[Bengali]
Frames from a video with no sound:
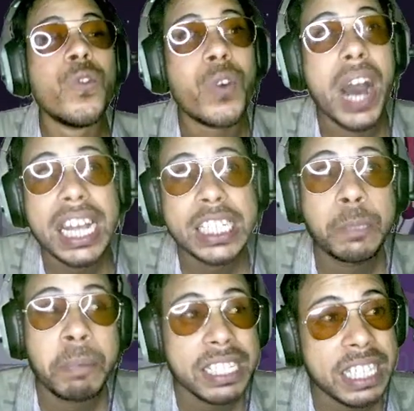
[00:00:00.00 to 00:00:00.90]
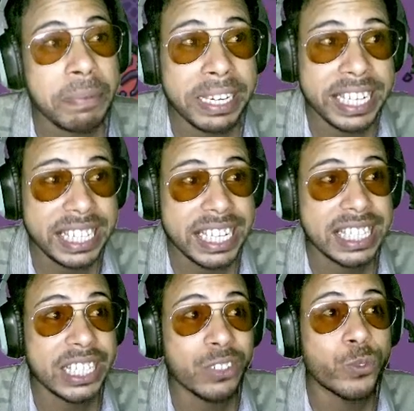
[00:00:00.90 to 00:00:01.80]
ভাই স্পেসে পাঠিয়ে
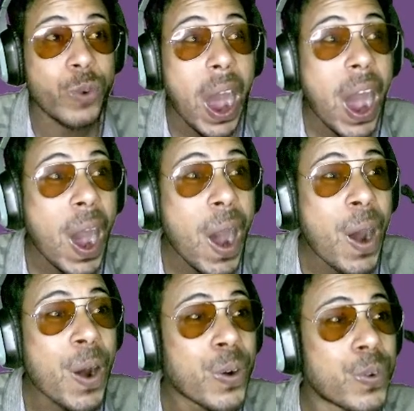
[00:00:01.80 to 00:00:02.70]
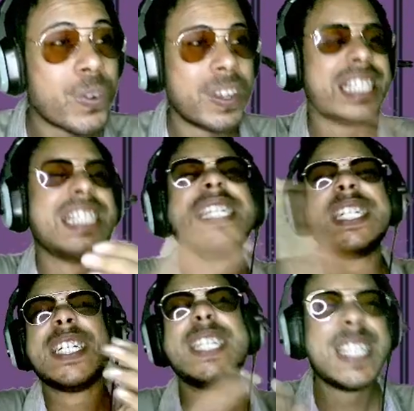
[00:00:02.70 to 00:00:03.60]
দিয়েছে ওয়াও
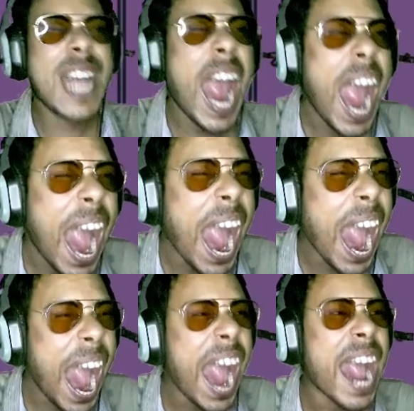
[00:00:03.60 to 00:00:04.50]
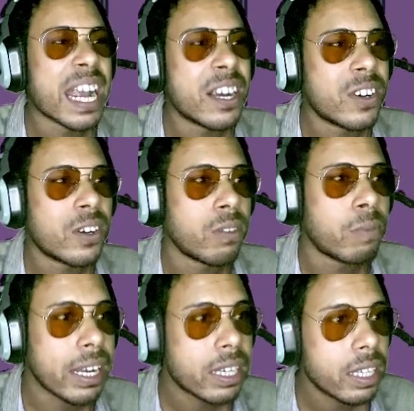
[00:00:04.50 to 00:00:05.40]
ইয়ে
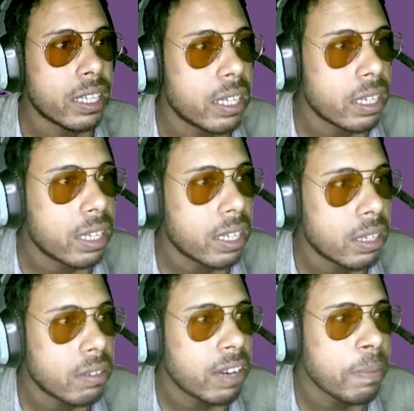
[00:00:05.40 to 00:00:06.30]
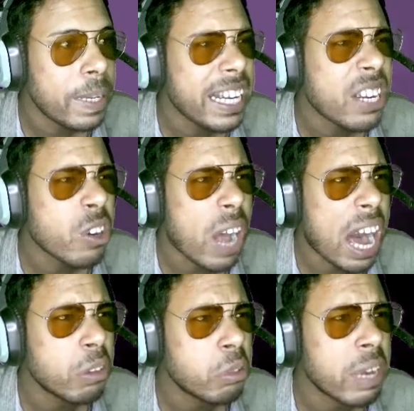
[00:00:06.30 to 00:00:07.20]
বাট ভাই প্রিডেটর
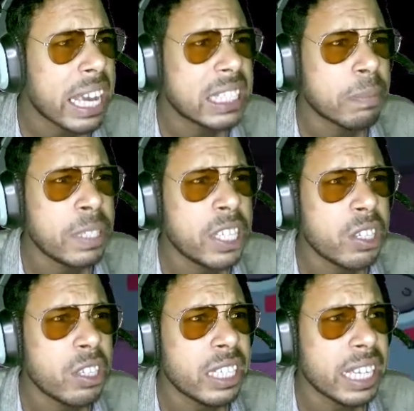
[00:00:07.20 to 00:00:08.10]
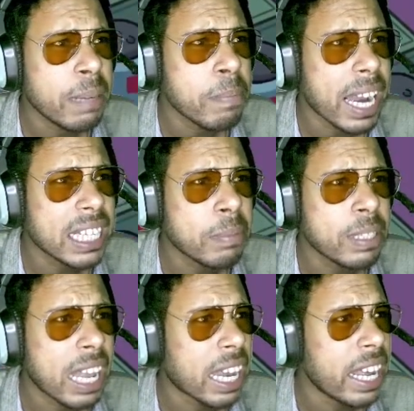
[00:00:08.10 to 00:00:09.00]
আহত হয়ে গেছে প্রিডেটরটা কি মারা যাবে
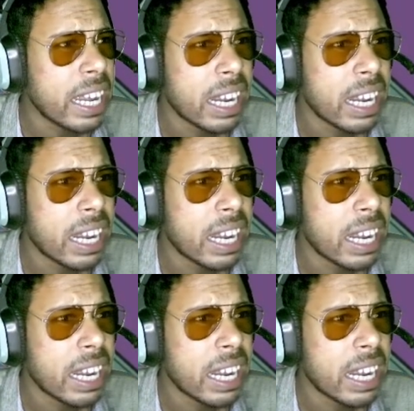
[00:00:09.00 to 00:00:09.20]
তাহলে